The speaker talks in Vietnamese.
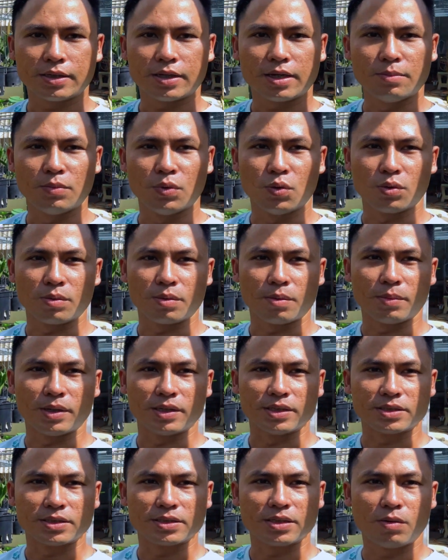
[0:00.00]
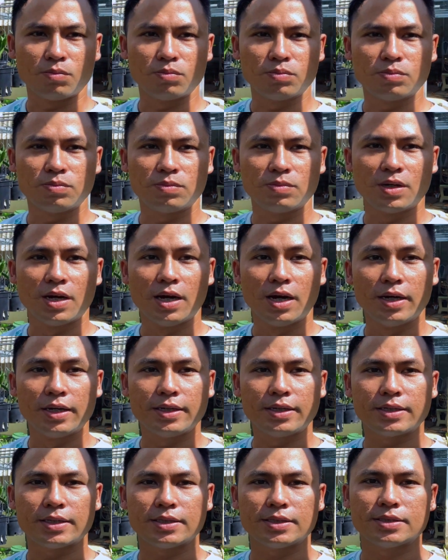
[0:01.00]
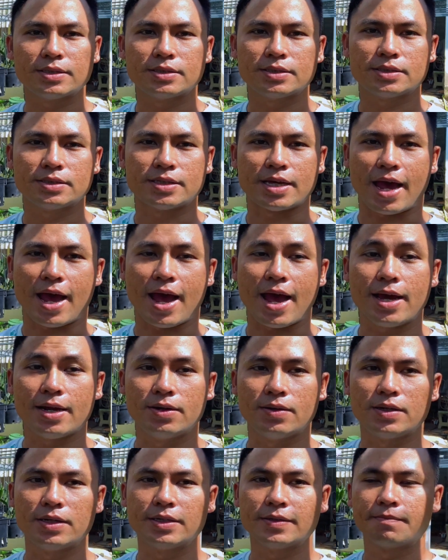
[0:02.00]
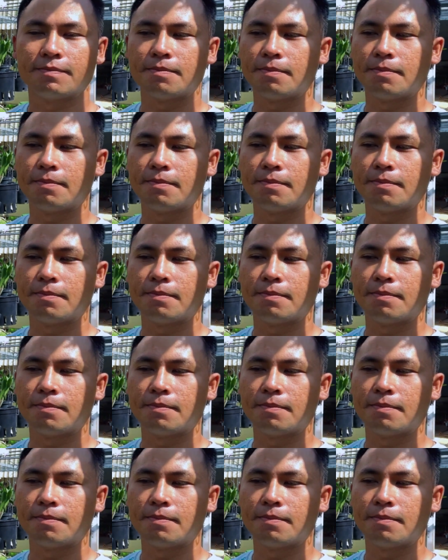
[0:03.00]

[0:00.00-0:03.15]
cái mùi mà mình xông hơi á, xả đồ á.